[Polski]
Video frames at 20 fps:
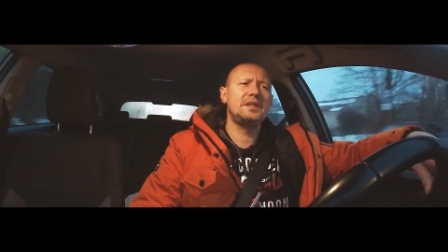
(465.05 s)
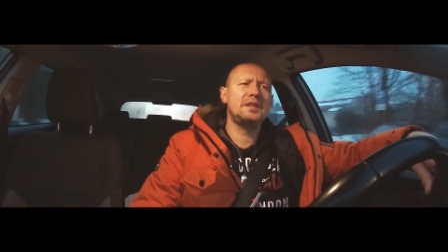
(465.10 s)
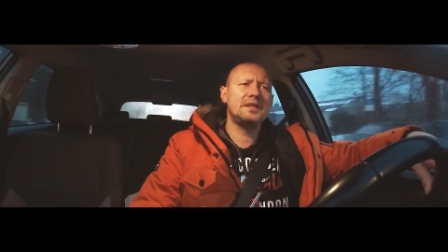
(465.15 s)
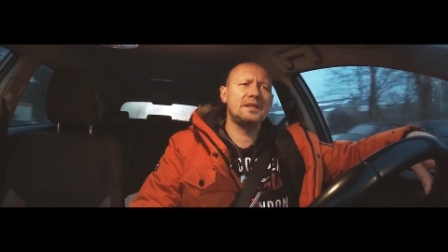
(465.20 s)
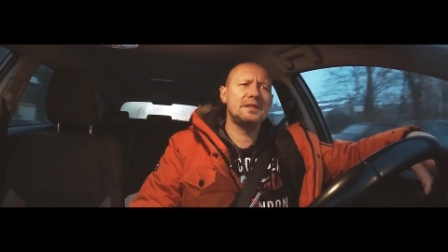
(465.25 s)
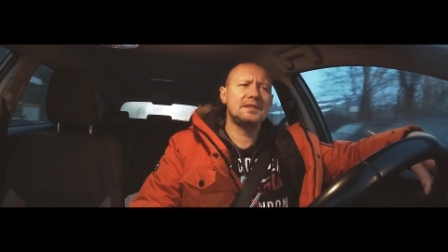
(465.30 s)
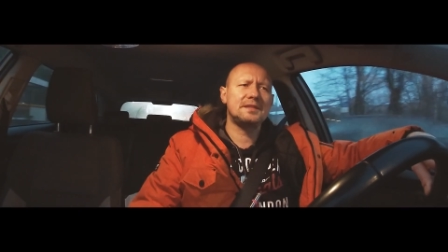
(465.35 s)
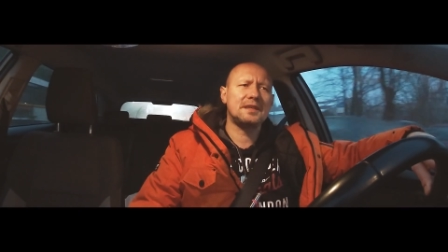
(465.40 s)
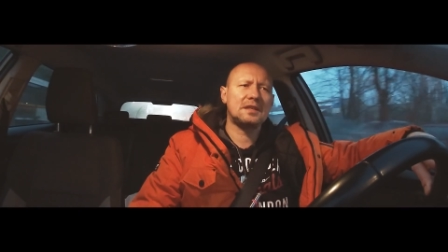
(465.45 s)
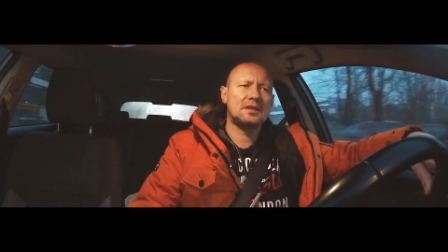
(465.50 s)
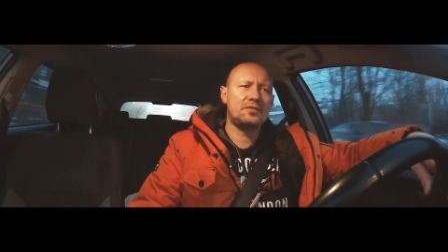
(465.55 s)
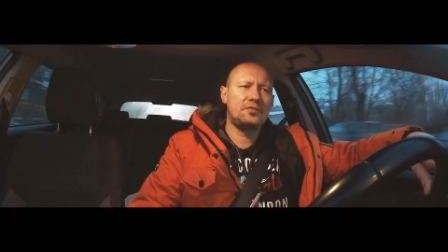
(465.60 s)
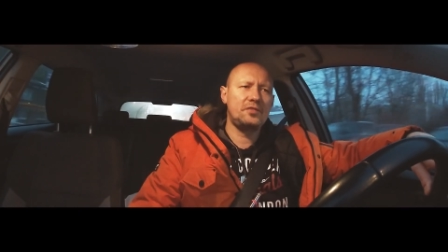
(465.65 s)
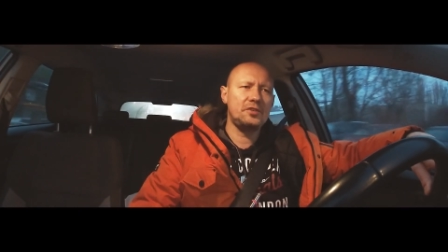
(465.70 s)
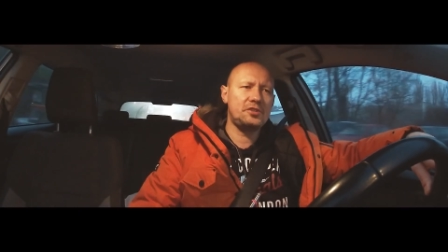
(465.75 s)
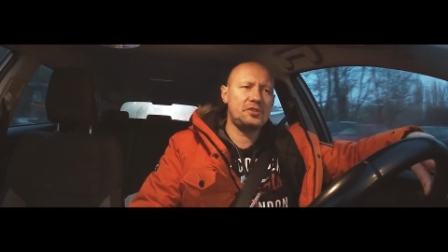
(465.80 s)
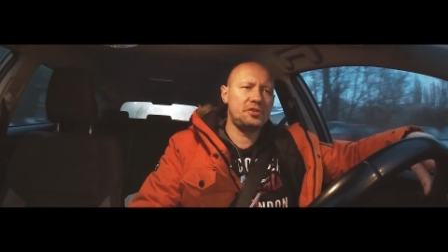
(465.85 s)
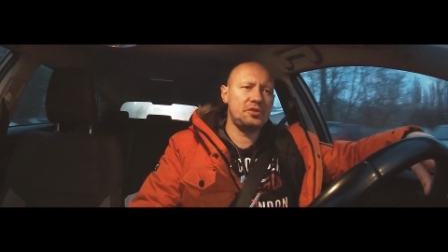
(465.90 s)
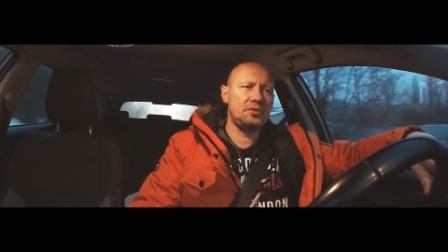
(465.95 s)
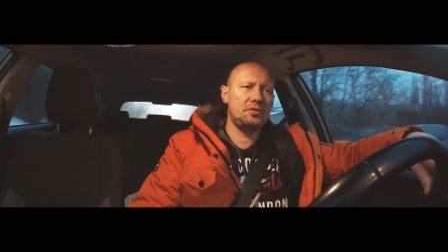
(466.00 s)
nie
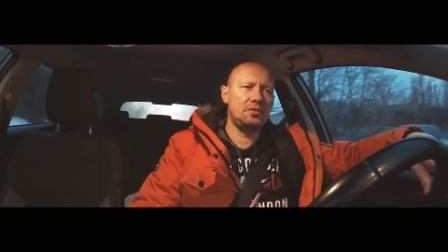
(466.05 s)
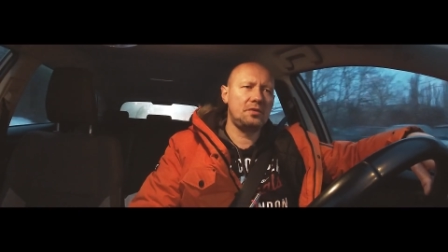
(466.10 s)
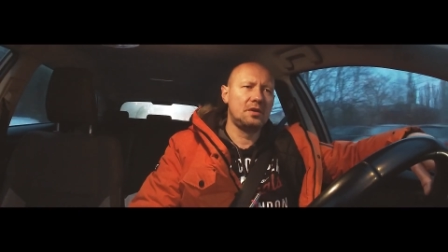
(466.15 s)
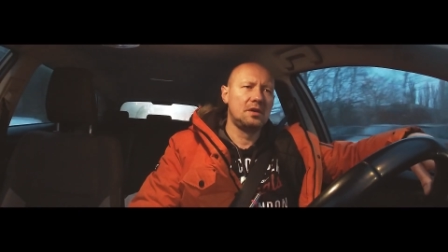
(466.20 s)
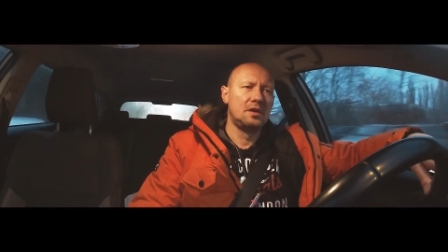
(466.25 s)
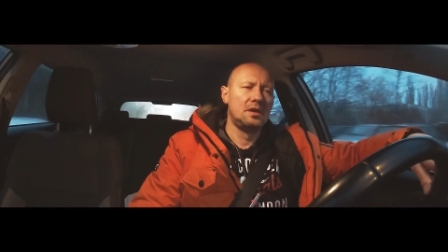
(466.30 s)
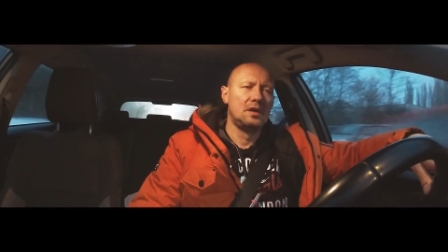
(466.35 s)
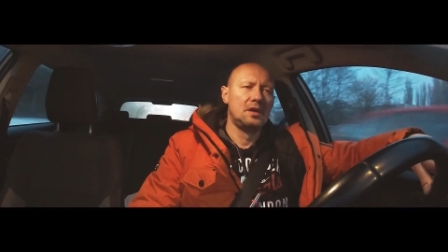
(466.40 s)
zachwycił